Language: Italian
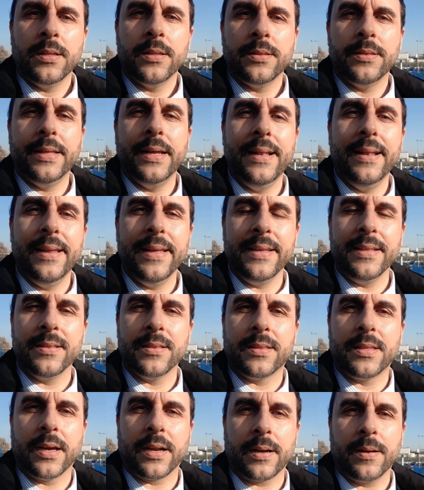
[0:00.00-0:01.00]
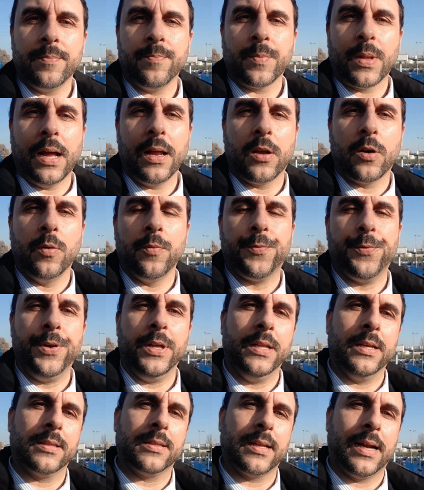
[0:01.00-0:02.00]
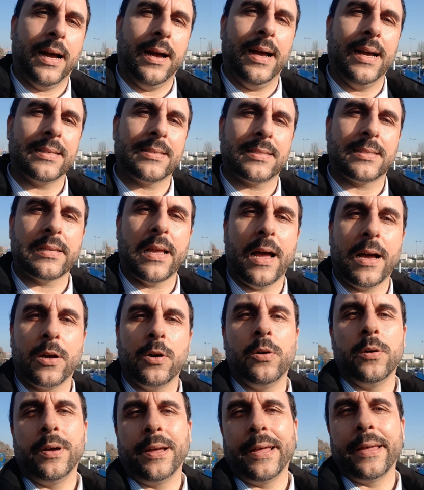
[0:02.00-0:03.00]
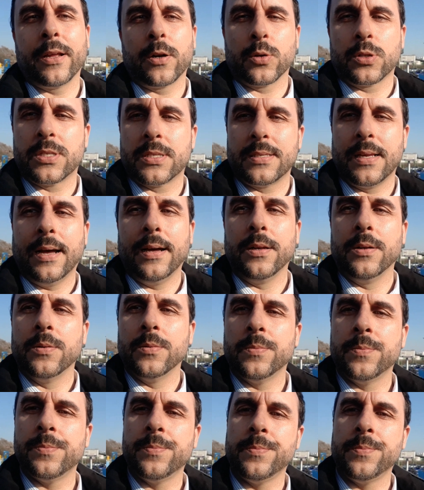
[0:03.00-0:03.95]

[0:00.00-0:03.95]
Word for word: dell'Inter al confine tra Assago e Rozzano.